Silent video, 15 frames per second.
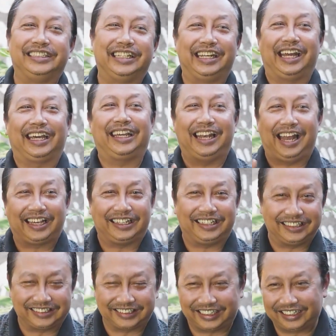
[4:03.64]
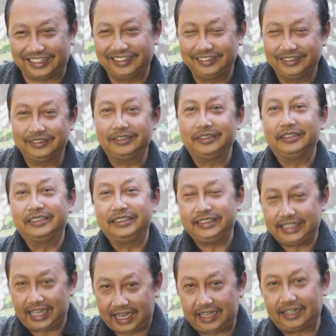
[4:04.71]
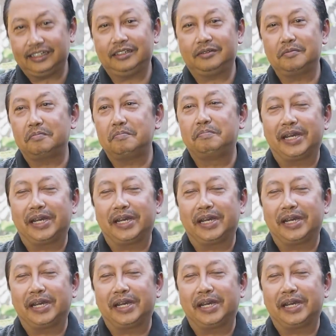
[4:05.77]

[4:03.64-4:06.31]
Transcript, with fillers: sinden laki-laki di sana. Yang